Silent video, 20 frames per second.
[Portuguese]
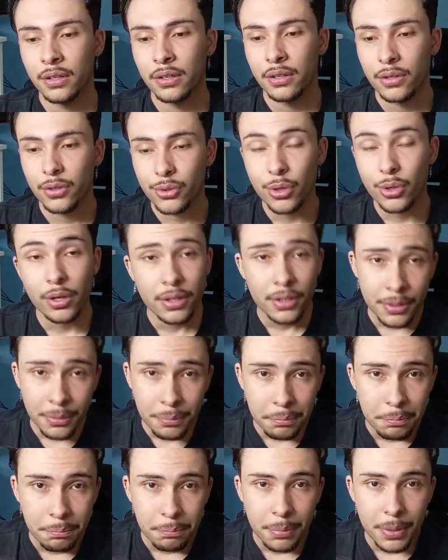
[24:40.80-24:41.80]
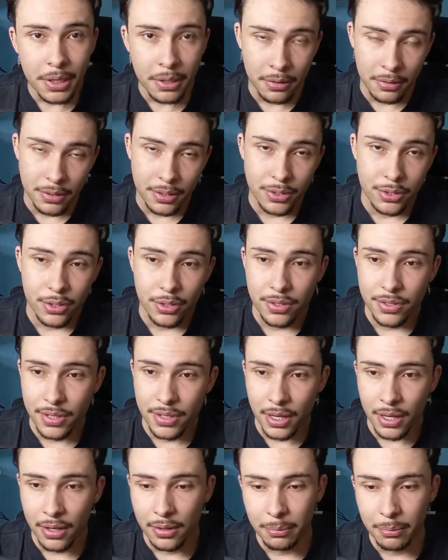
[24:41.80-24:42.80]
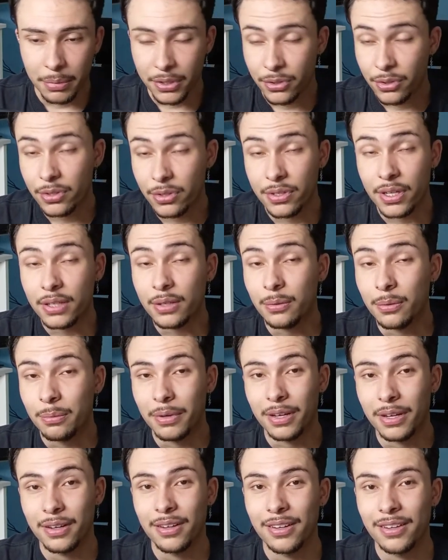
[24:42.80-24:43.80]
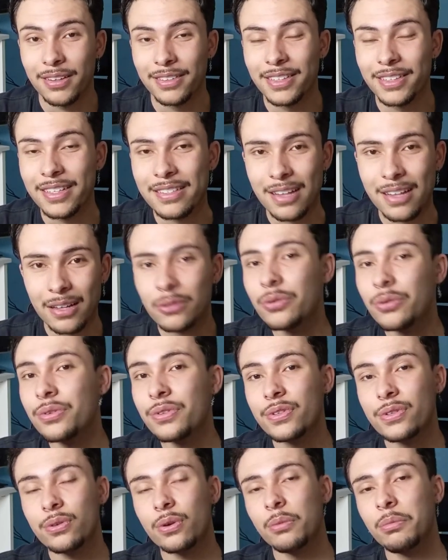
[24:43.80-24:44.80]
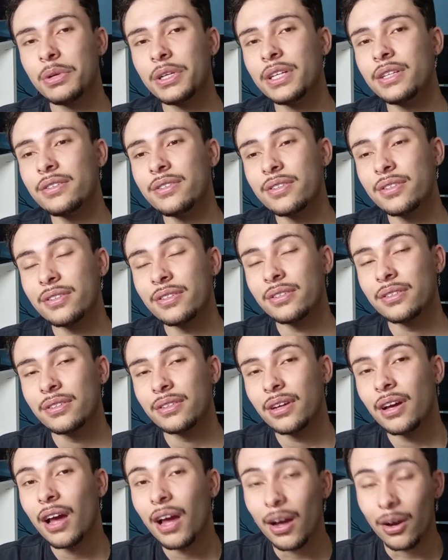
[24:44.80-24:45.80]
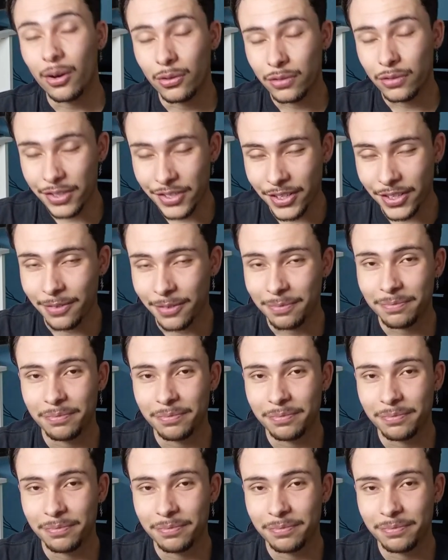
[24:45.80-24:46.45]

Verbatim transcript: Só que para estilizar, para estilizar não, para testar todos os componentes, é com você.